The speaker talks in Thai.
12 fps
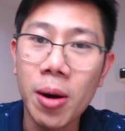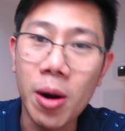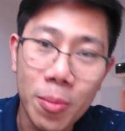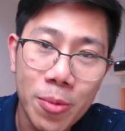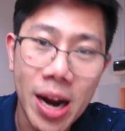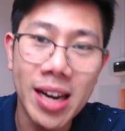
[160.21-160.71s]
ของ
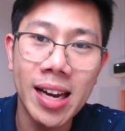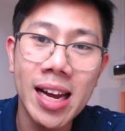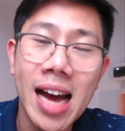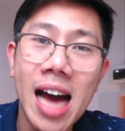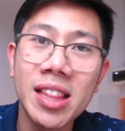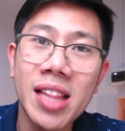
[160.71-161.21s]
เบรนด์ในรา
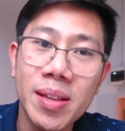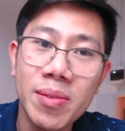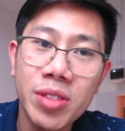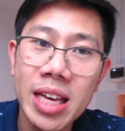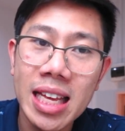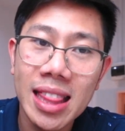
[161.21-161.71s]
คา
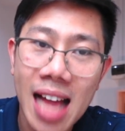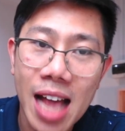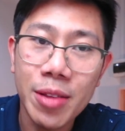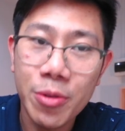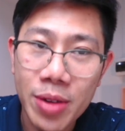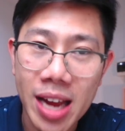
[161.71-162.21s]
34 ล้าน
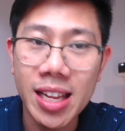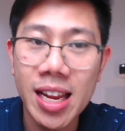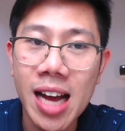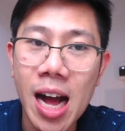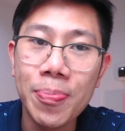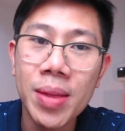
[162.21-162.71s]
เหรียญ
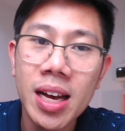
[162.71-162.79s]
นะครับ